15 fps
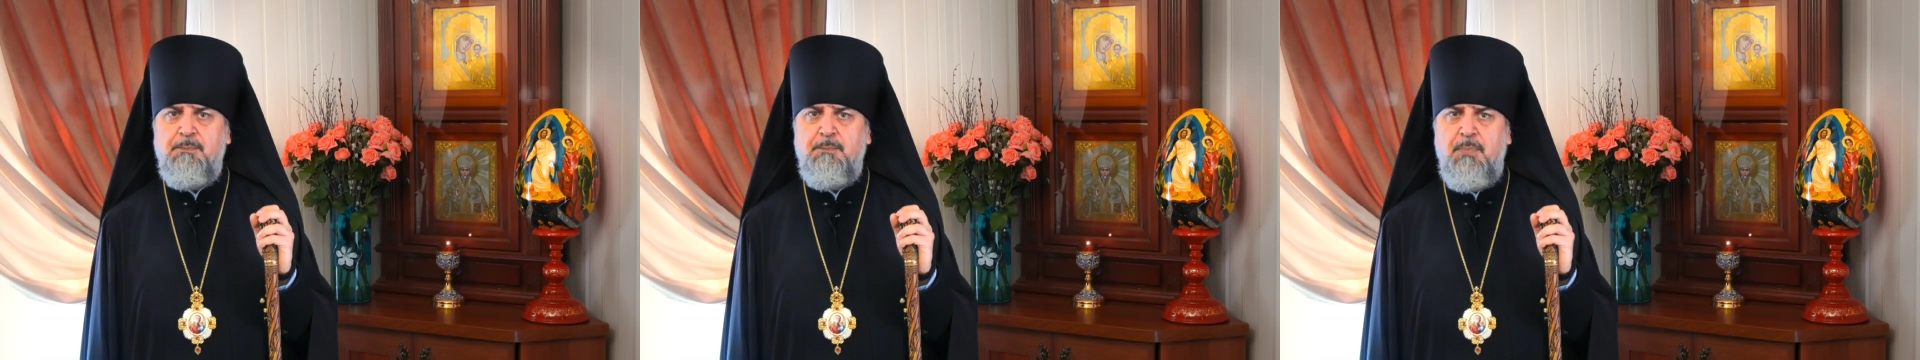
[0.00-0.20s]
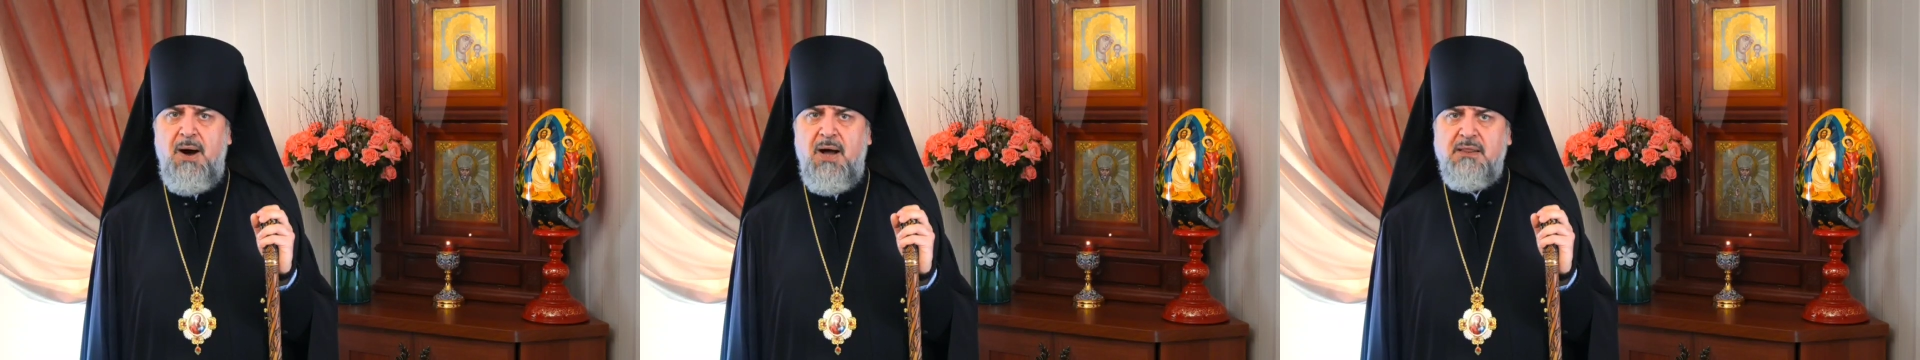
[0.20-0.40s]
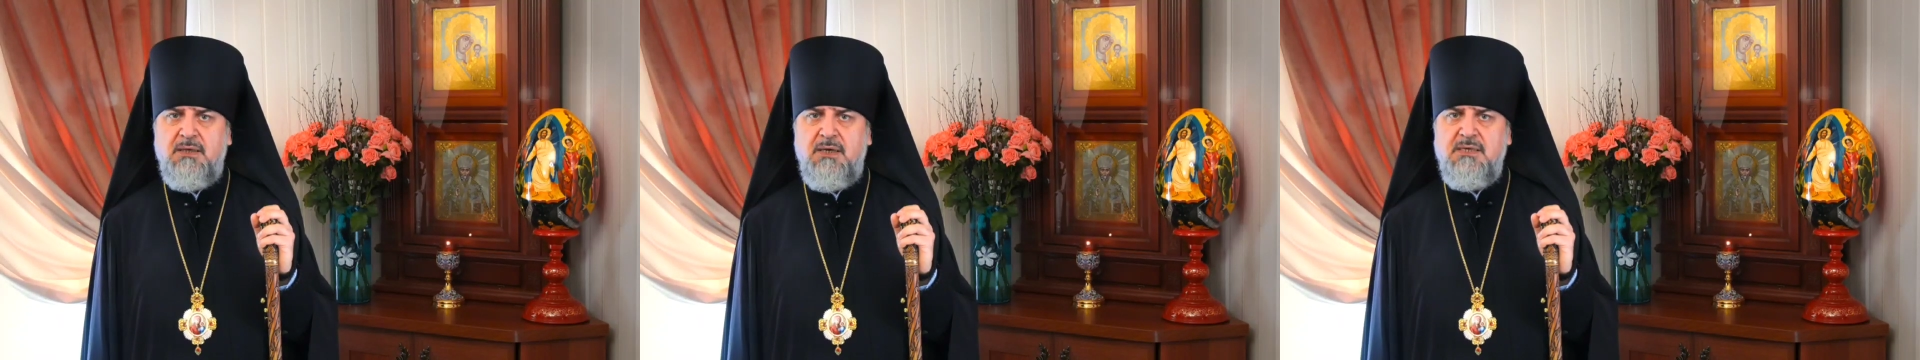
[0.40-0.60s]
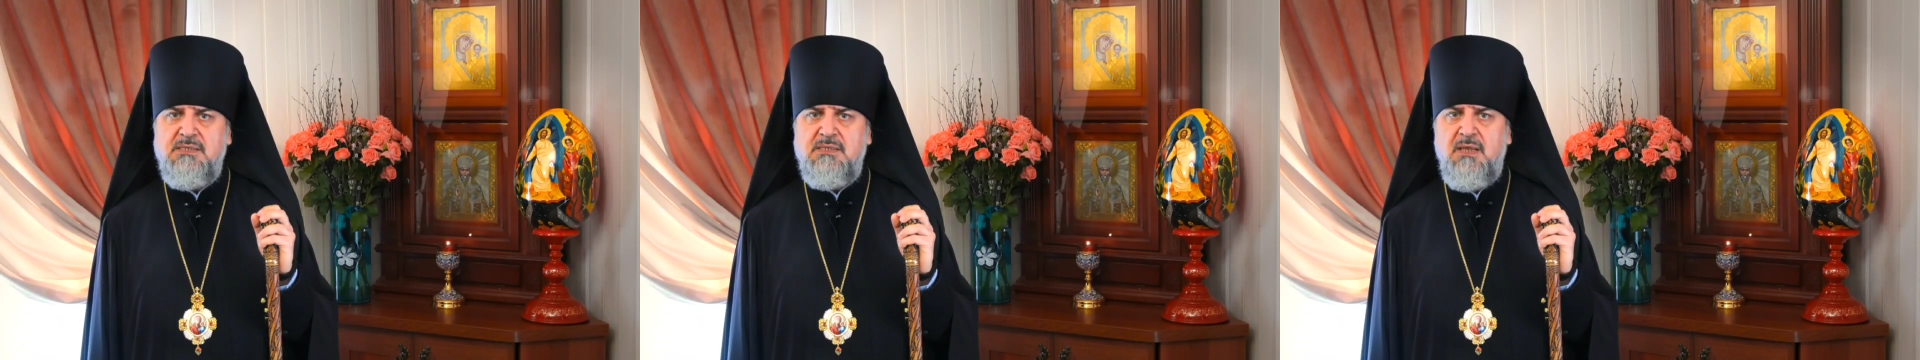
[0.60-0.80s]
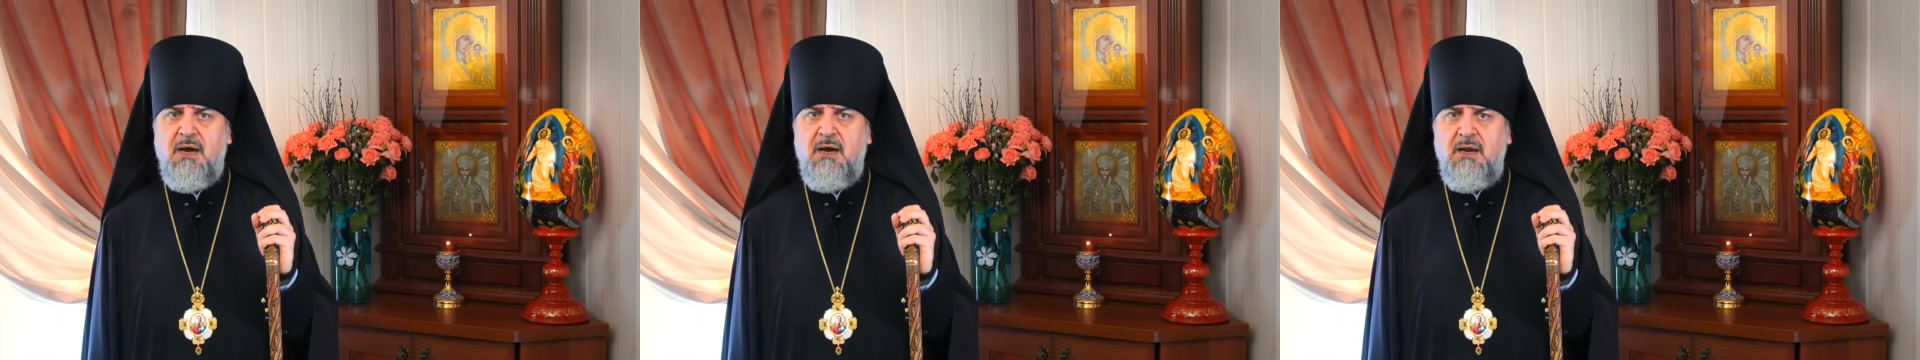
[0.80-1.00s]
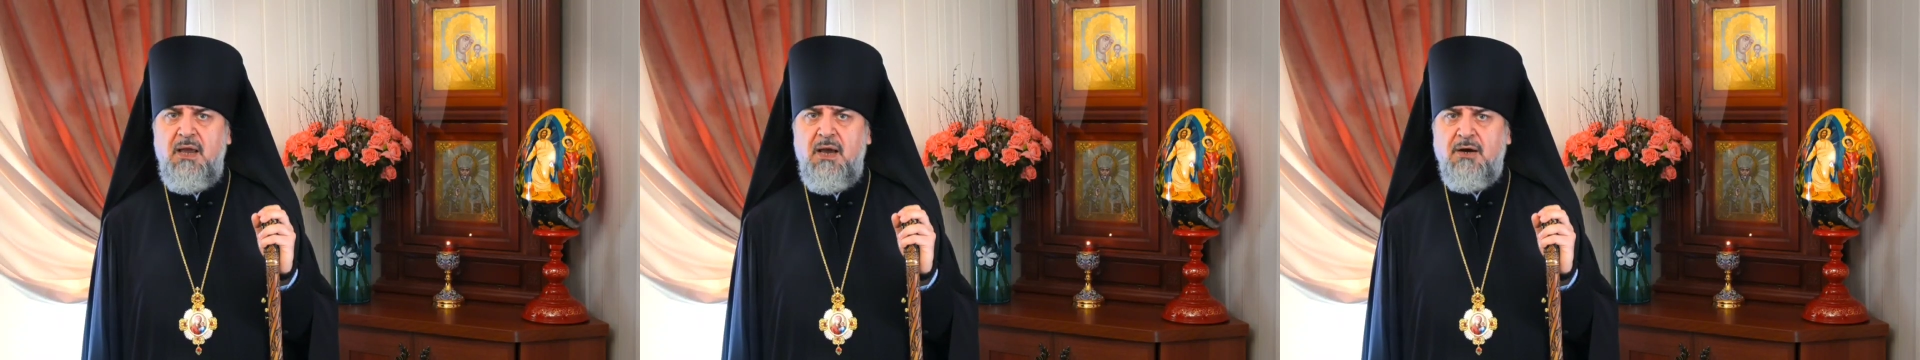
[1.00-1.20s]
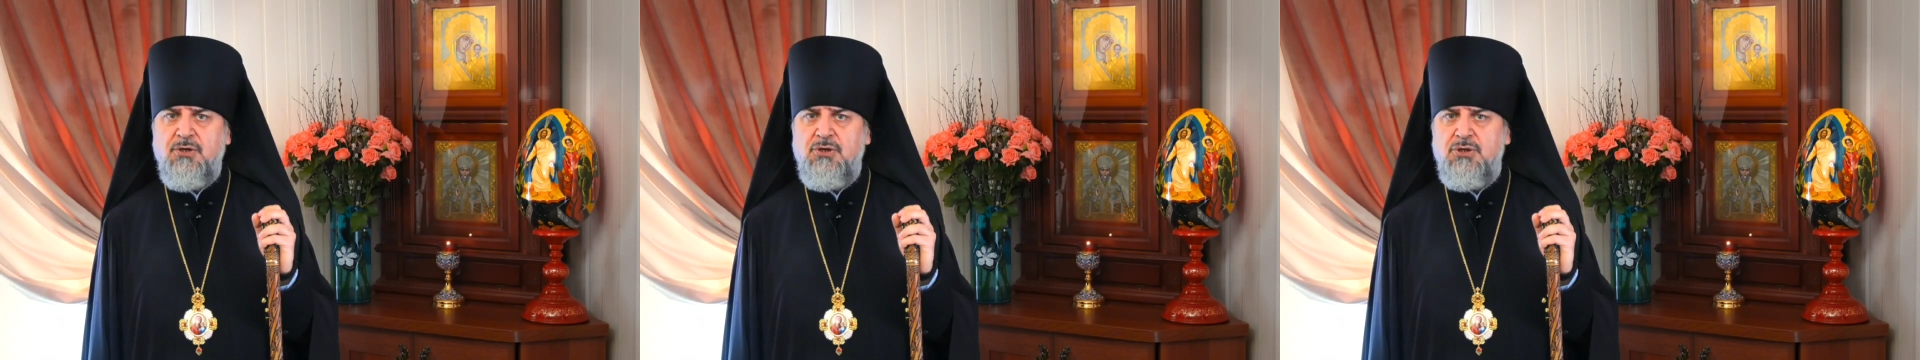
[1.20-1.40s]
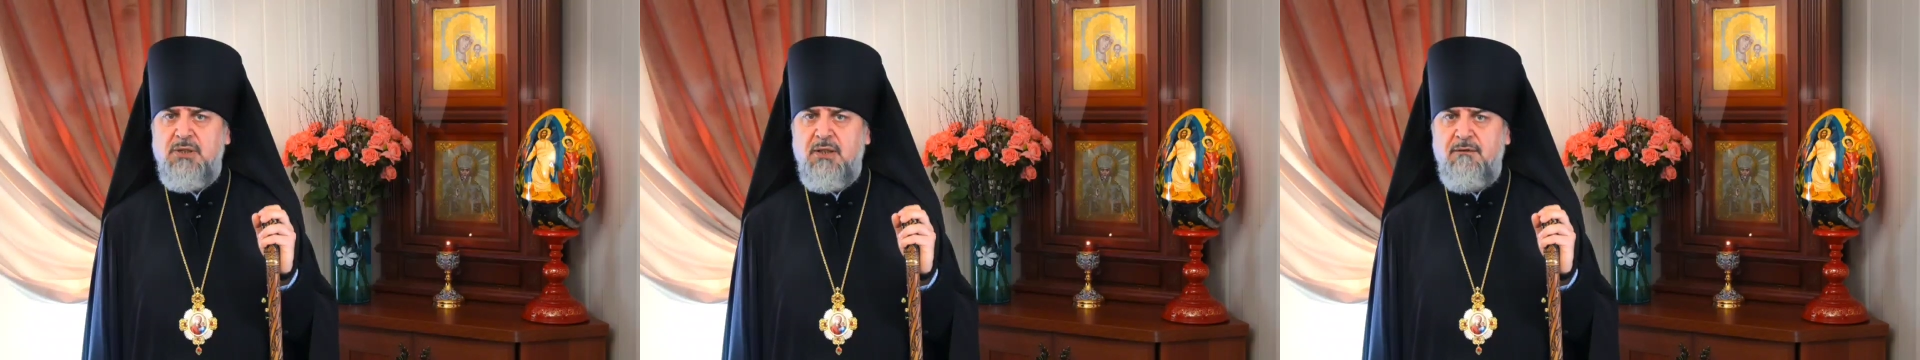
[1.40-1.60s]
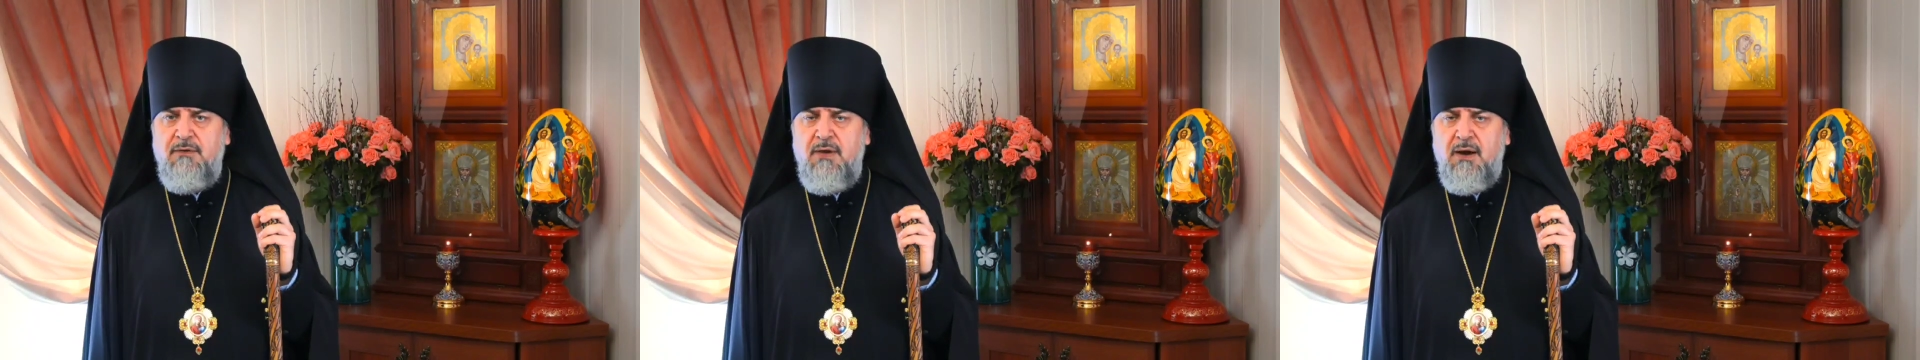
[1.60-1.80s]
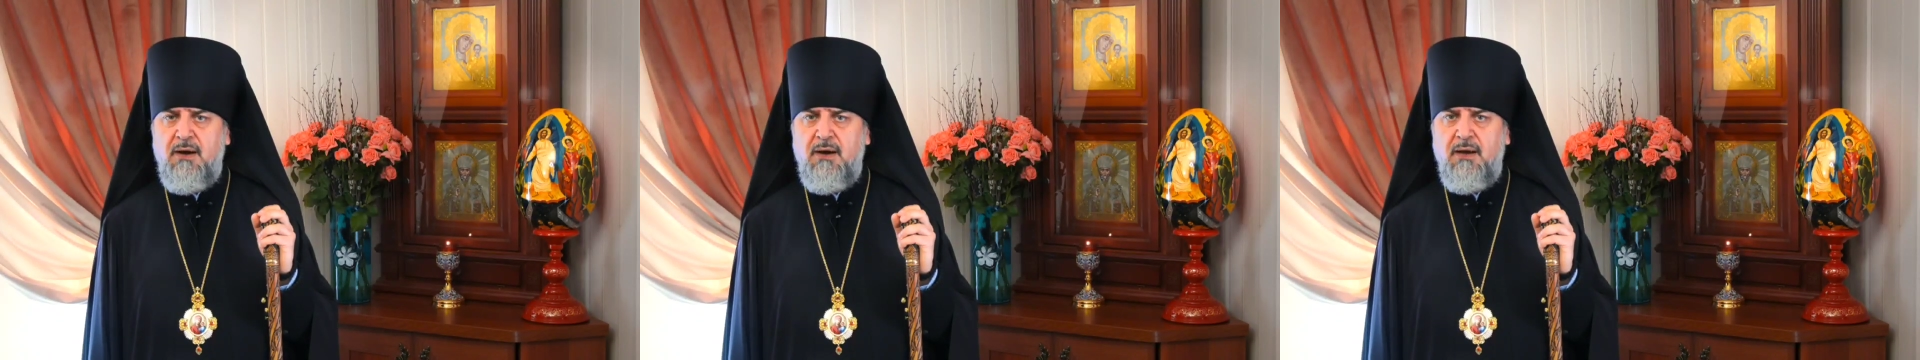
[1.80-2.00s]
падкость на грех
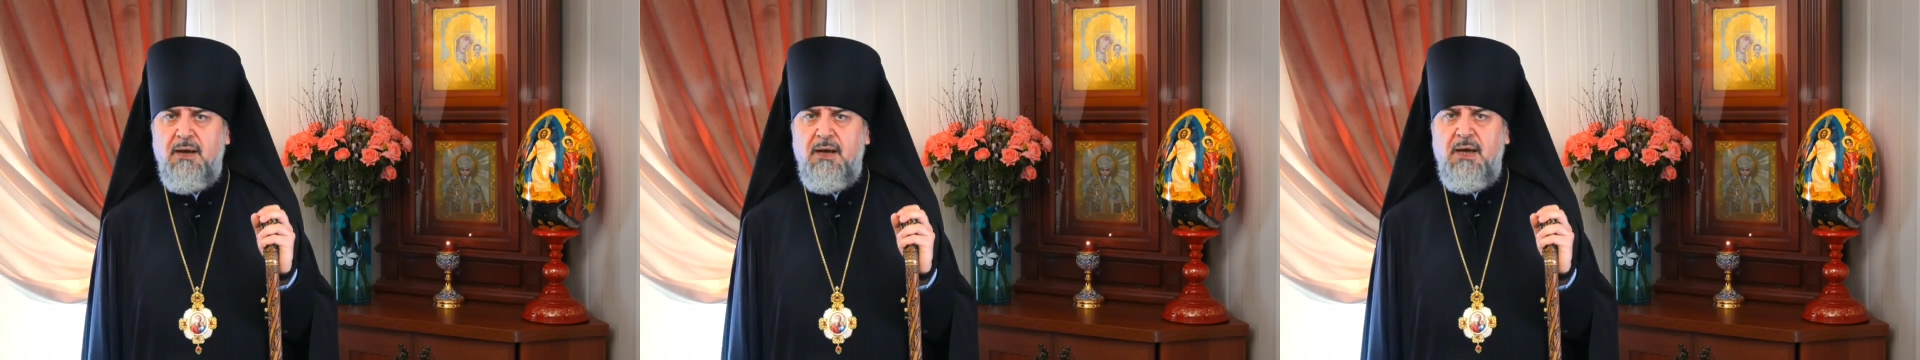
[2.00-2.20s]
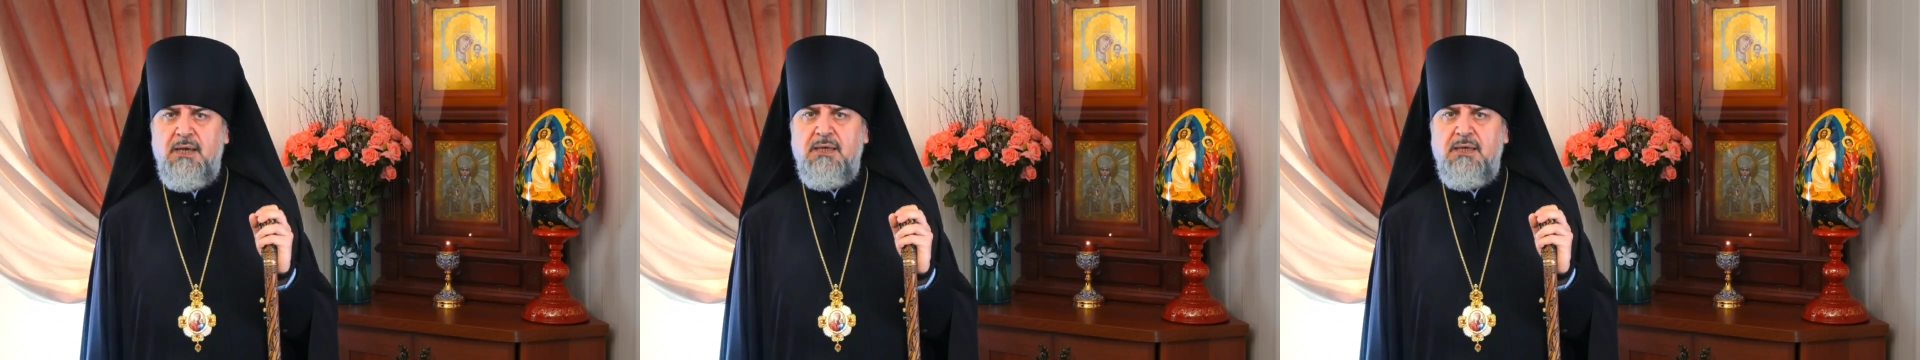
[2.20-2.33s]
человека,